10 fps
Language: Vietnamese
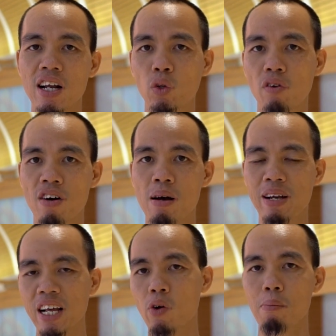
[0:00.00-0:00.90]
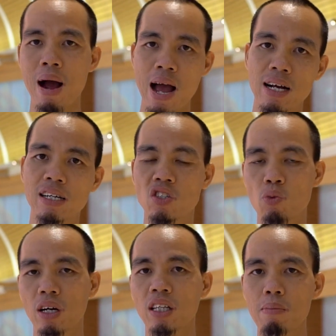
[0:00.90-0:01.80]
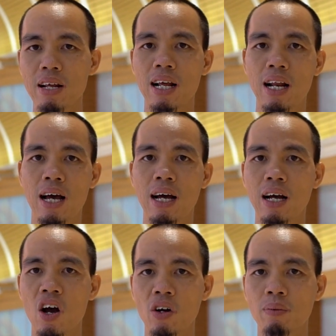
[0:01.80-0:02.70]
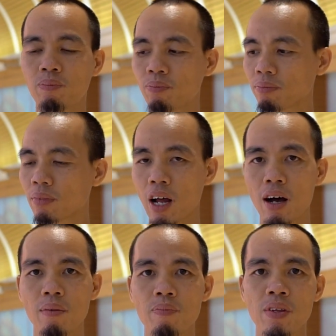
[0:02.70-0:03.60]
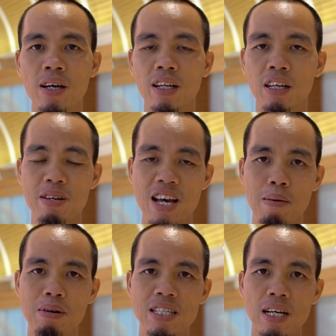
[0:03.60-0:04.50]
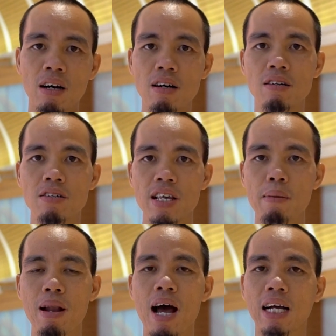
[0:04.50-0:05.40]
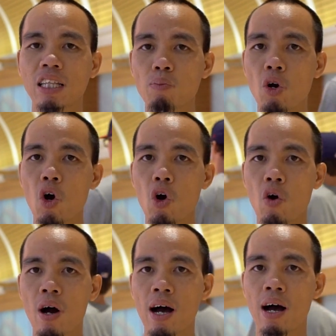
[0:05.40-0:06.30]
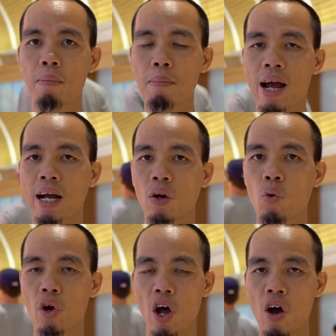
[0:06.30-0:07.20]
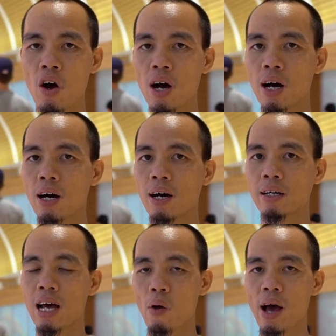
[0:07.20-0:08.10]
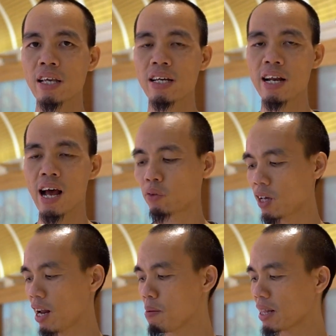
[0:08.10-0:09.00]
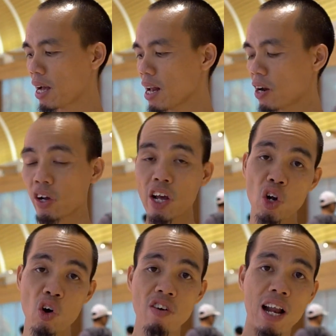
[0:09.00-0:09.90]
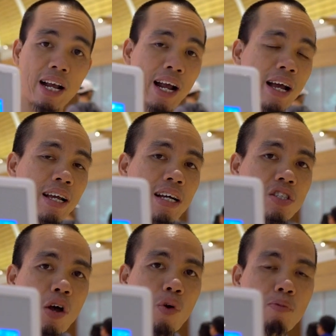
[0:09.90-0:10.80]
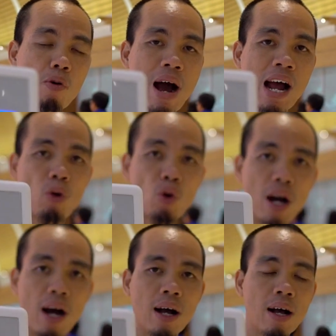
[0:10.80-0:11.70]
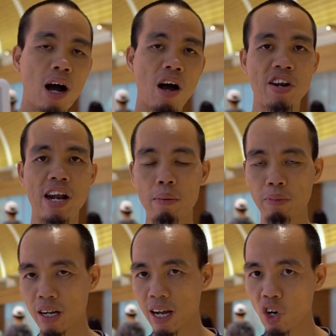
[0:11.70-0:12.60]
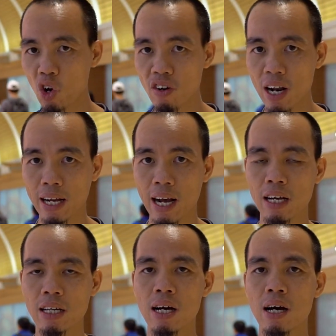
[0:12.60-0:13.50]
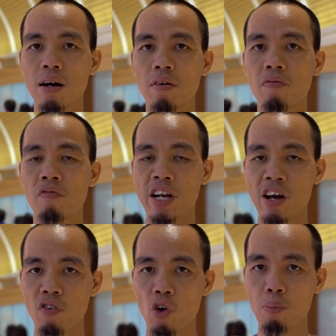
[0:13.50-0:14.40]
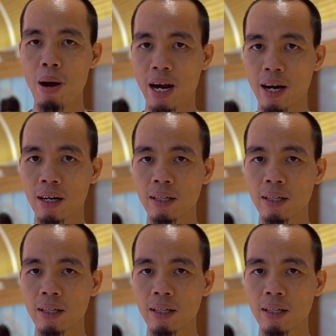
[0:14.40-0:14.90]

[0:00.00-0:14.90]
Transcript: rất là tuyệt vời, mình nghĩ khoảng 3 người sử dụng cái thiết bị này là ngon. Đó. Thì bây giờ mình sẽ thử xem là cái tốc độ mạng của nó ở Đài Loan nó như thế nào. Thì ở đây mình thấy là nó kết nối với lại cái Taiwan Mobile 4G. Ở Việt Nam thì nó kết nối với lại cái Vinaphone 3G.